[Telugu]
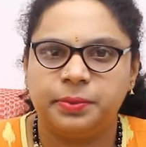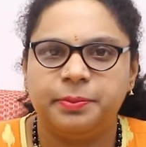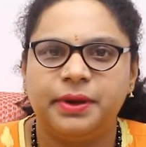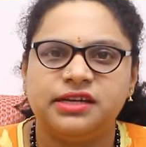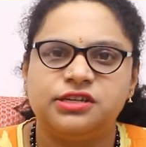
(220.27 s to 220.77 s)

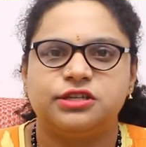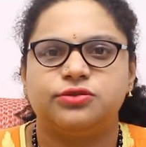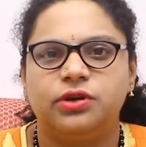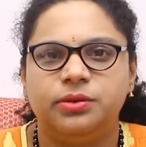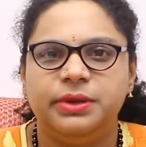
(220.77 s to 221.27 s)
ప్రిపేర్
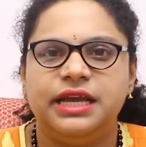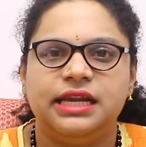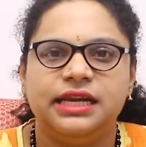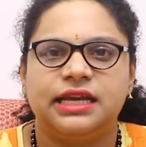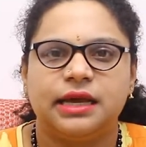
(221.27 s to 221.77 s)
చేసుకోండి
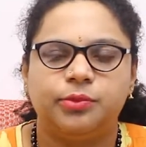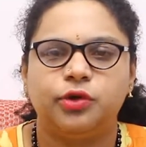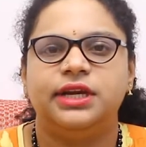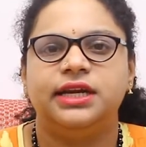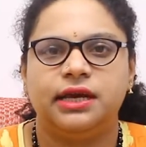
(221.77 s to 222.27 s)
మీల్ ఈ టైం
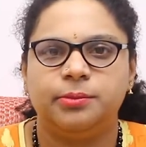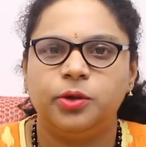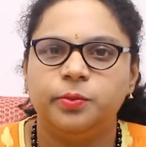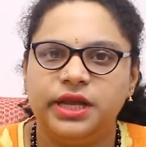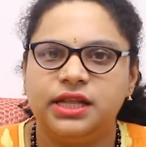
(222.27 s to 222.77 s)
టు ఈ
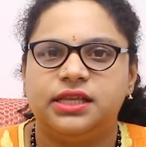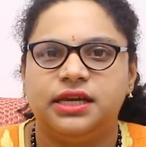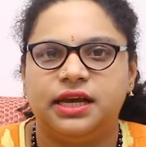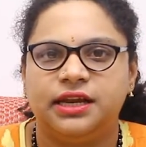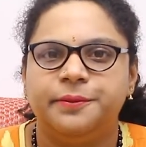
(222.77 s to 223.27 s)
టైంలో మీల్
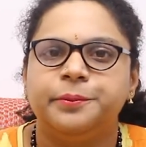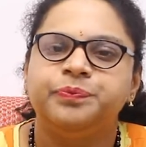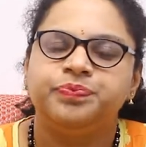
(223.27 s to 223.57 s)
తినాలి